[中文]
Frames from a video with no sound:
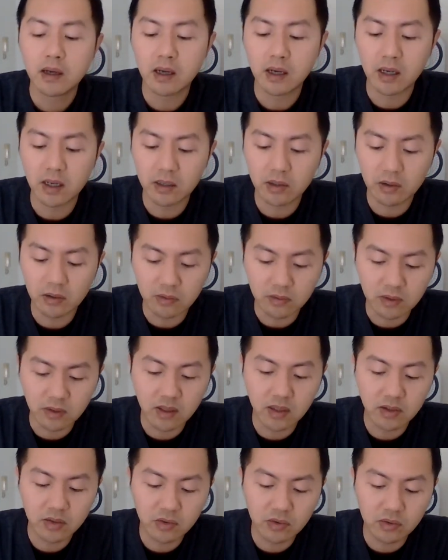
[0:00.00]
啊，有
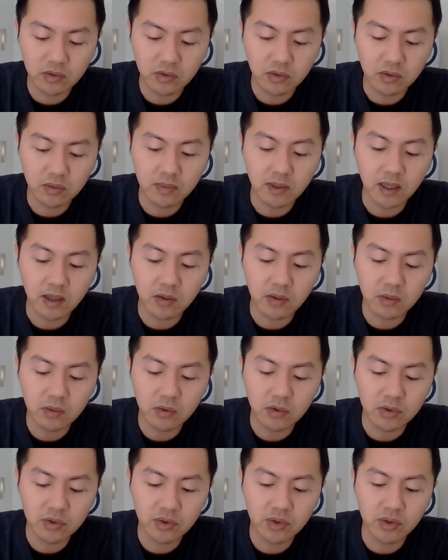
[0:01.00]
的就就把
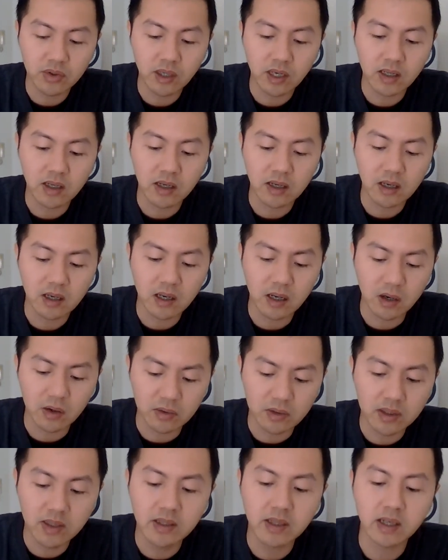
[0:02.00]
过去还
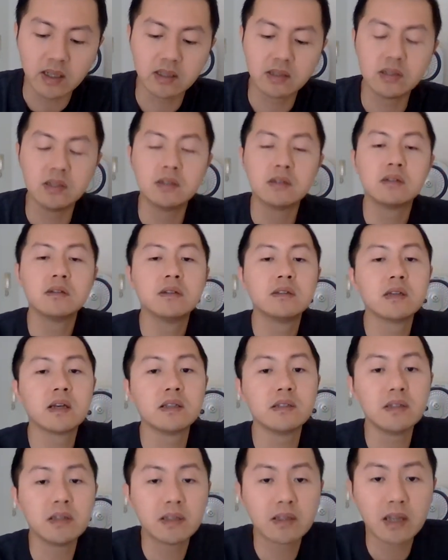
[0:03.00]
好一点，其实
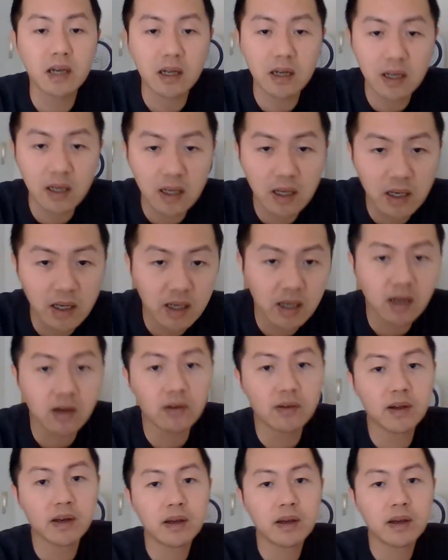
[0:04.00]
像金螳螂还好。